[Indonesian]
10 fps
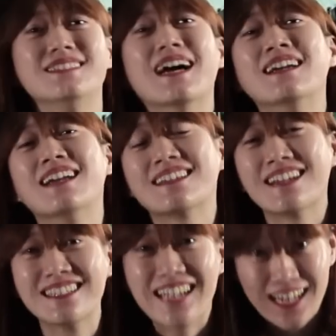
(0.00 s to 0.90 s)
Jangan
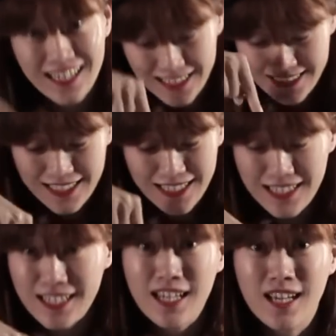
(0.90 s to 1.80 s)
diliatin aja kali klik
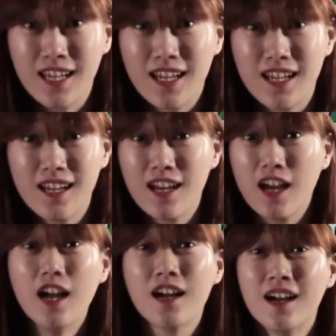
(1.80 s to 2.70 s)
sini.
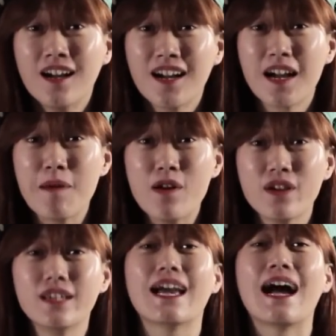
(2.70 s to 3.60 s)
Hah? Nggak
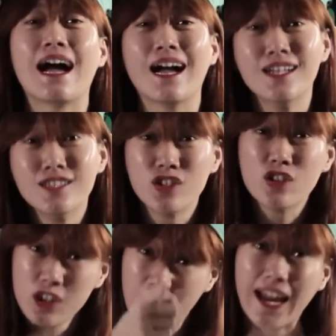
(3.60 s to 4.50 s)
mau? Ya,
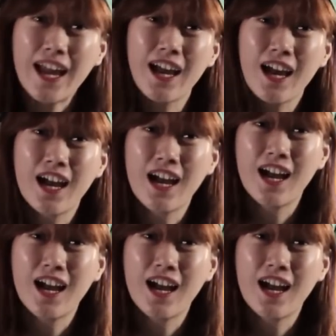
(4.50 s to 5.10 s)
jugule! Eh.